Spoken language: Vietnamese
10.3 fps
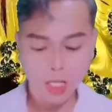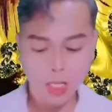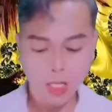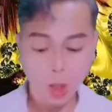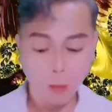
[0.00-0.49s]

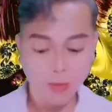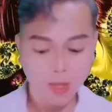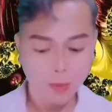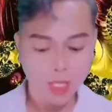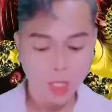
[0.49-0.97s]
Ân Lang
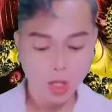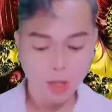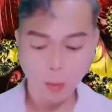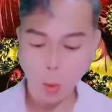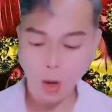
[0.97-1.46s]
Qua
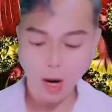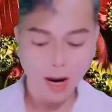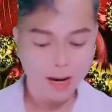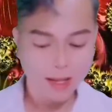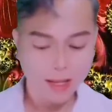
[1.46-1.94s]
nắm lấy cầm
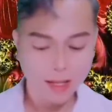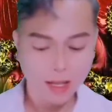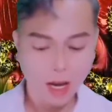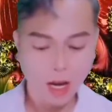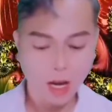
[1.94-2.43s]
của Ôn Dương,
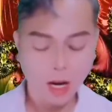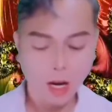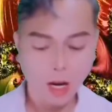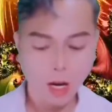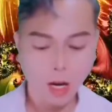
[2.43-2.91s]

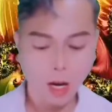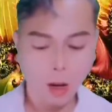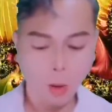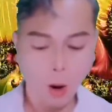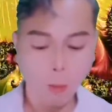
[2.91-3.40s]
buộc cậu
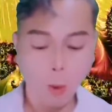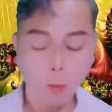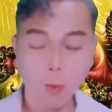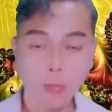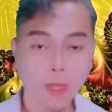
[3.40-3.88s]
phải đối mặt
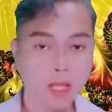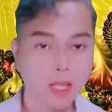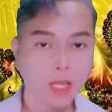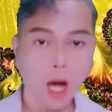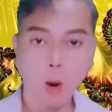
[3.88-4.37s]
với hắn ta,
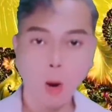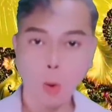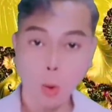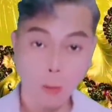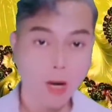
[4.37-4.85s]

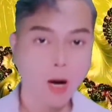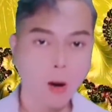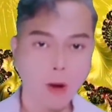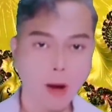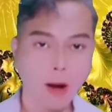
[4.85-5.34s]
ảm
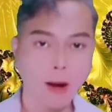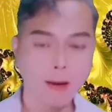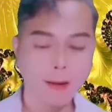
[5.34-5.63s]
đạm nói: